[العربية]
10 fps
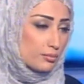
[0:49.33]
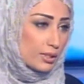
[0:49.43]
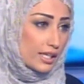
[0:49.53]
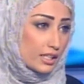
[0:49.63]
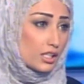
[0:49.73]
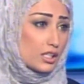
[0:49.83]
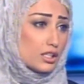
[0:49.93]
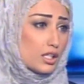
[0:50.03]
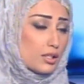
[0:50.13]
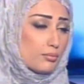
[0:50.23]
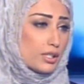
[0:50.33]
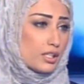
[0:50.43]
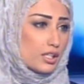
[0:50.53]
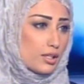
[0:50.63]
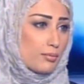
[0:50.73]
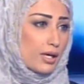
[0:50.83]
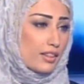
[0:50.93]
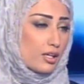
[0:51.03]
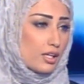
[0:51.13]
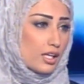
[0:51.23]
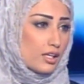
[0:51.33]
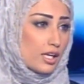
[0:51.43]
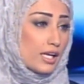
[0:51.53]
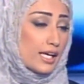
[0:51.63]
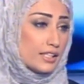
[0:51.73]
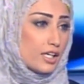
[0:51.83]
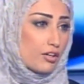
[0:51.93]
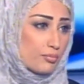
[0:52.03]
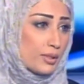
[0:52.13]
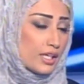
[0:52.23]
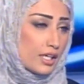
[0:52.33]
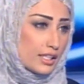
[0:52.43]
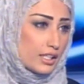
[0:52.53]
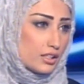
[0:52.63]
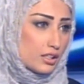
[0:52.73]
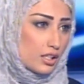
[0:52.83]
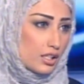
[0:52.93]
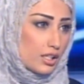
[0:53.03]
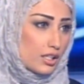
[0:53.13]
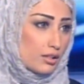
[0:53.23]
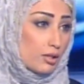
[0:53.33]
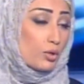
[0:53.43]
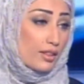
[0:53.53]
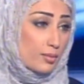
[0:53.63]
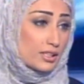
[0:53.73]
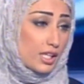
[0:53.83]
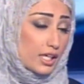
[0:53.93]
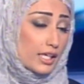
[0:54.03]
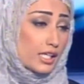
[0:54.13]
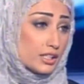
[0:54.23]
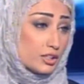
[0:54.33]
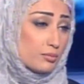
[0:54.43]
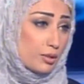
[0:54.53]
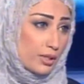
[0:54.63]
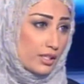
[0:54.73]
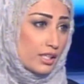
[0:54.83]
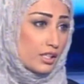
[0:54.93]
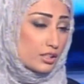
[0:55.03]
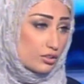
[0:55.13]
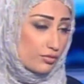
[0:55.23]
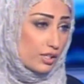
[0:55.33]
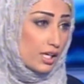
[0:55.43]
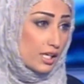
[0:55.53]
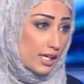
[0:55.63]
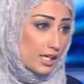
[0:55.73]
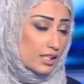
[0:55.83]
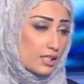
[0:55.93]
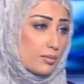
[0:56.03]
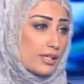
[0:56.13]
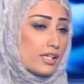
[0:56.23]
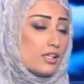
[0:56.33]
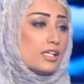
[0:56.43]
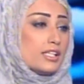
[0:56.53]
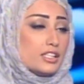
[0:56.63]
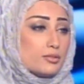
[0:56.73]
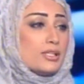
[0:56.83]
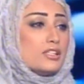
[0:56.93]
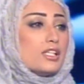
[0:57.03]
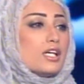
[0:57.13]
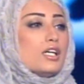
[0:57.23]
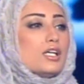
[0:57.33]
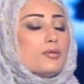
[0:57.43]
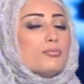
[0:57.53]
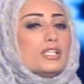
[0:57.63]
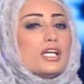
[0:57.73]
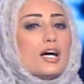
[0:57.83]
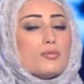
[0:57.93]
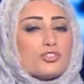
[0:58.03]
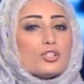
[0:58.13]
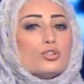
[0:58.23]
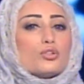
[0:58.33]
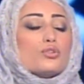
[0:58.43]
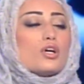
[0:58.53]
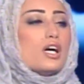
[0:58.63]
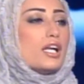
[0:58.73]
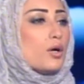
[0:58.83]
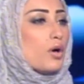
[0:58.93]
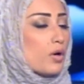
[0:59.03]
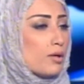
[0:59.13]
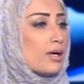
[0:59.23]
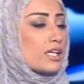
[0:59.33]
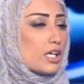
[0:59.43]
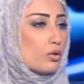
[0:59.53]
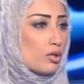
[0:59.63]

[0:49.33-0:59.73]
تؤمن أكيد ببعض آه، الأهداف منها أكيد المنظمات الخيرية اللي تؤمن بأن الطفل له الحق أنه بأنه يتمتع بأبسط حقوقه ألا وهو المأكل